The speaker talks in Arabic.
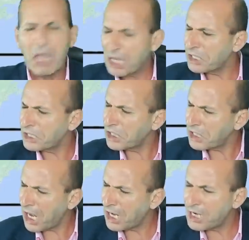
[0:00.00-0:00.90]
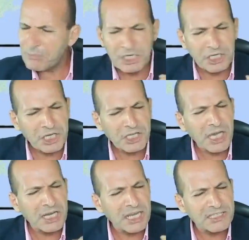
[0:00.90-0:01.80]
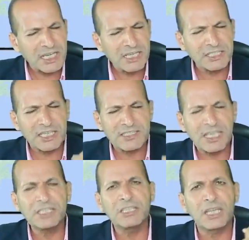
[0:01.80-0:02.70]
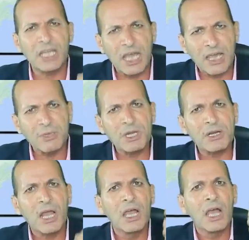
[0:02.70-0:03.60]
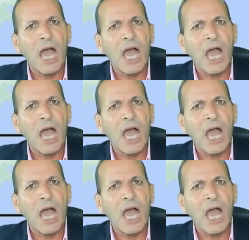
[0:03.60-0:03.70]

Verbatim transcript: قالت للعالم إن هي لا زالت السيد الآمر